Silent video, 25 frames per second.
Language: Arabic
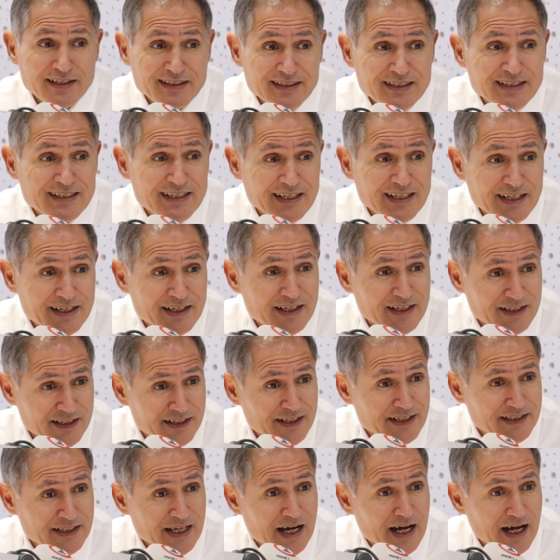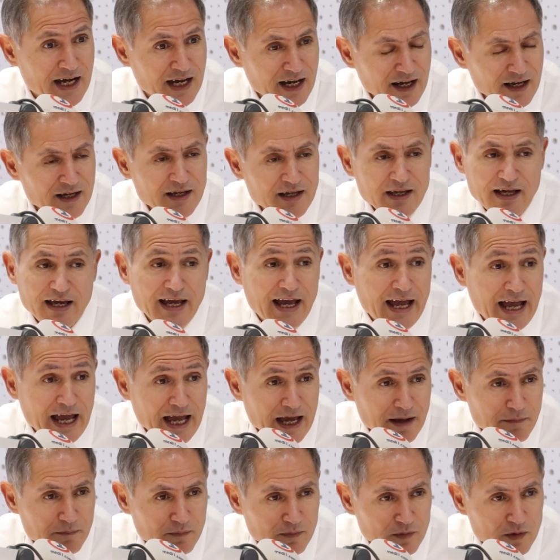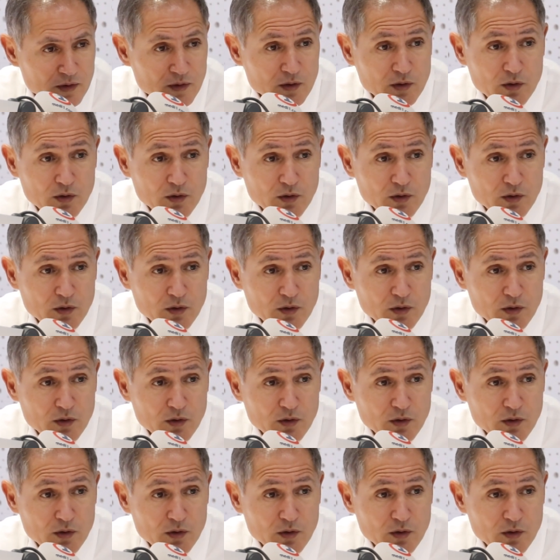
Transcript: ديال الرضاعه عام